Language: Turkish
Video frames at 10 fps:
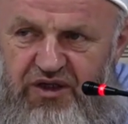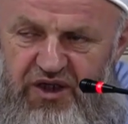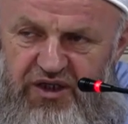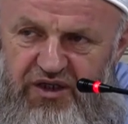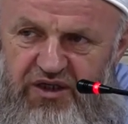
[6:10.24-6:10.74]

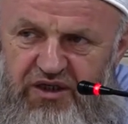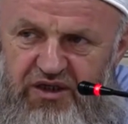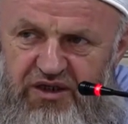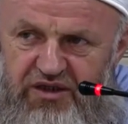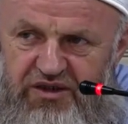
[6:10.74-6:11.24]
Yani
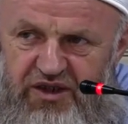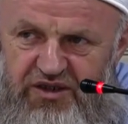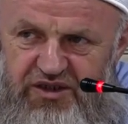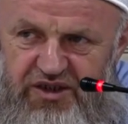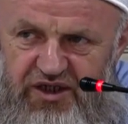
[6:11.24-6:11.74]

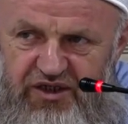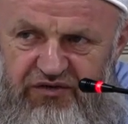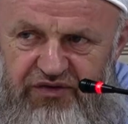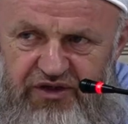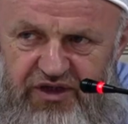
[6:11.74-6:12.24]
Hacı Salih
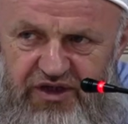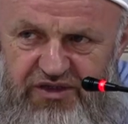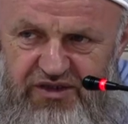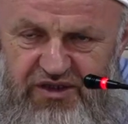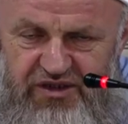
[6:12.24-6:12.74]
Efendi
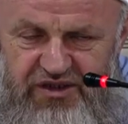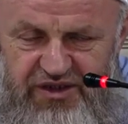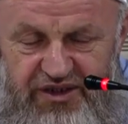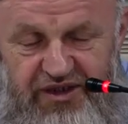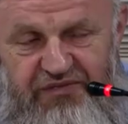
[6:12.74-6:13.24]

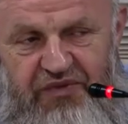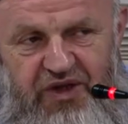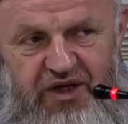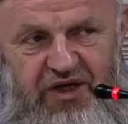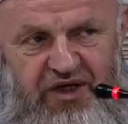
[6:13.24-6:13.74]
Hazretleri
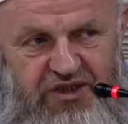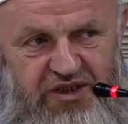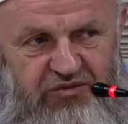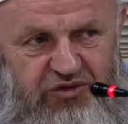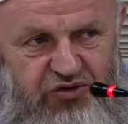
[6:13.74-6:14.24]

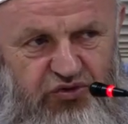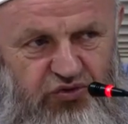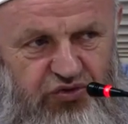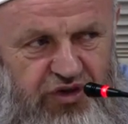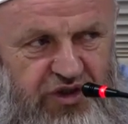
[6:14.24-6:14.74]
hesaba
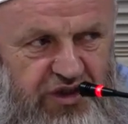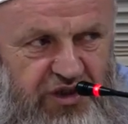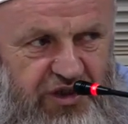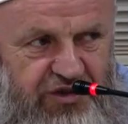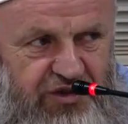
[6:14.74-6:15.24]
çok iyi
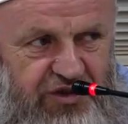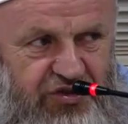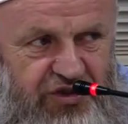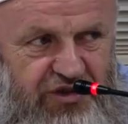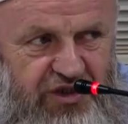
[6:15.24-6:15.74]
inandığı
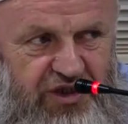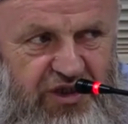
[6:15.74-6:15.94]
için